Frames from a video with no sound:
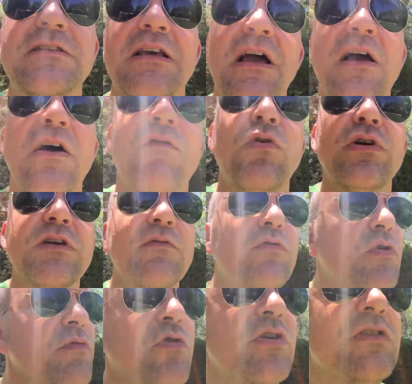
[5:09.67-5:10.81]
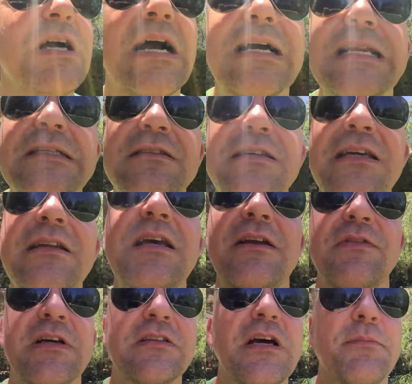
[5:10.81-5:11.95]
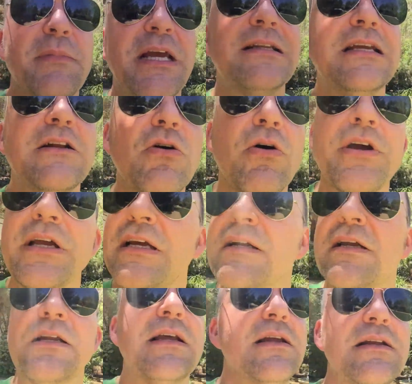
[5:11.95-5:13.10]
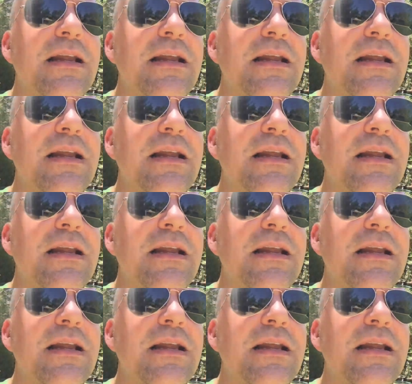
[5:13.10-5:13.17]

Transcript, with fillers: was, wo, ich, wo, wo ich sage, da zieht etwas an mir, die Neugierde, der,